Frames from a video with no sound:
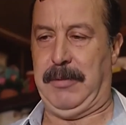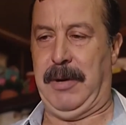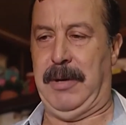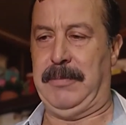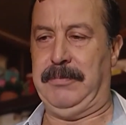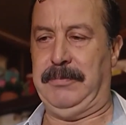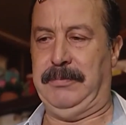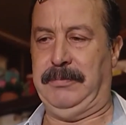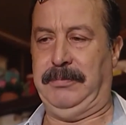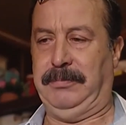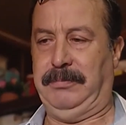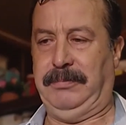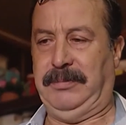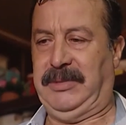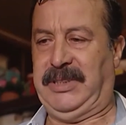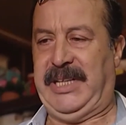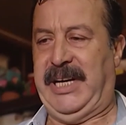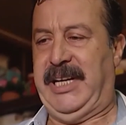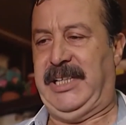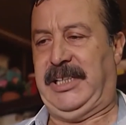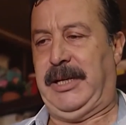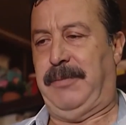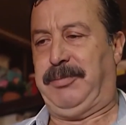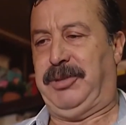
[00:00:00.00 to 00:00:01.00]
Tamam
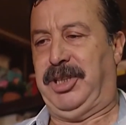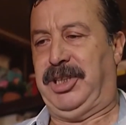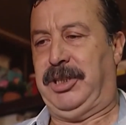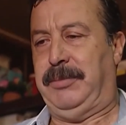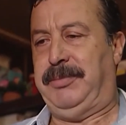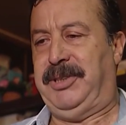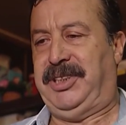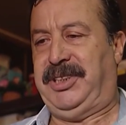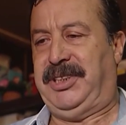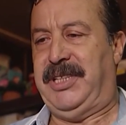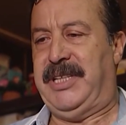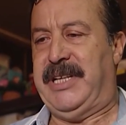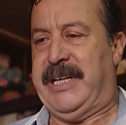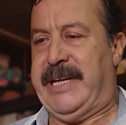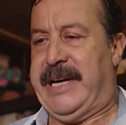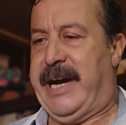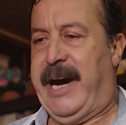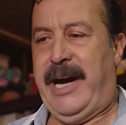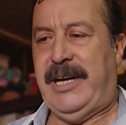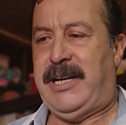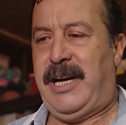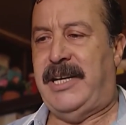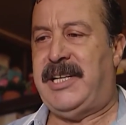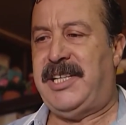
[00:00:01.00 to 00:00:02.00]
kayıt yaptırdın bitti.
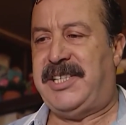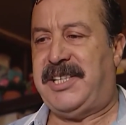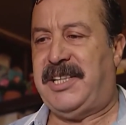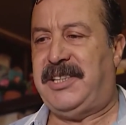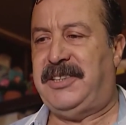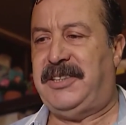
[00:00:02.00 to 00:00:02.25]
Hala ne